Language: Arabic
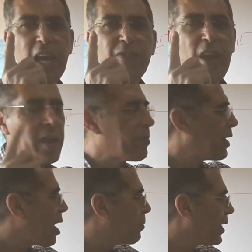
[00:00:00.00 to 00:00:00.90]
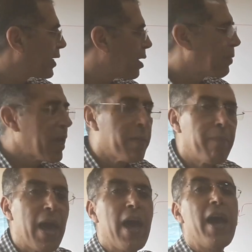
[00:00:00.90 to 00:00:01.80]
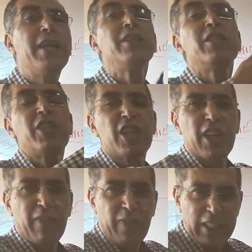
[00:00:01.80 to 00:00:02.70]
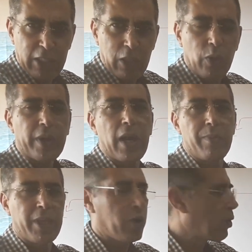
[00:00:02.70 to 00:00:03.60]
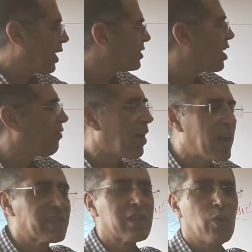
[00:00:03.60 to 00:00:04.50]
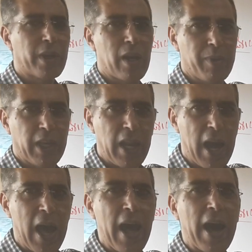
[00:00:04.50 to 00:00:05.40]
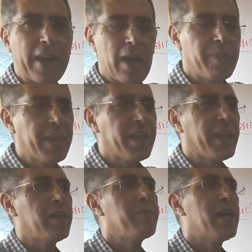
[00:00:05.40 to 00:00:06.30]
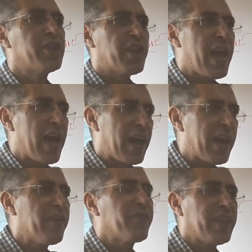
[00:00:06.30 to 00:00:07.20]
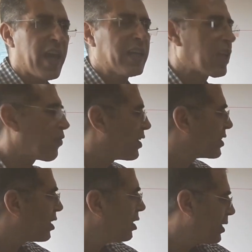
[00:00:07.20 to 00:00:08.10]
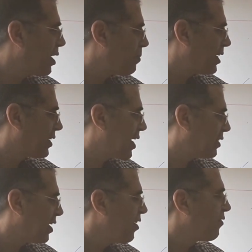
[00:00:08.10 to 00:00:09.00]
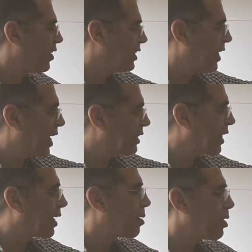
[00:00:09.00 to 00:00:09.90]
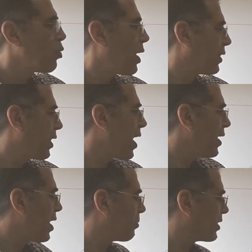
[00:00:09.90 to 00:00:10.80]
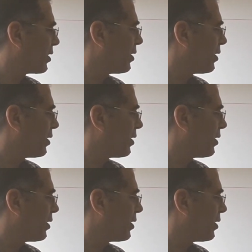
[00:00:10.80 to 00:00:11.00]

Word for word: إذا فهمنا بالربيع ما أنتج فصل الربيع وليس فصل الربيع لا الربيع يعني ما جاء في هذا الفصل من نباتات فاذا عندنا الربيع وعدنا النبت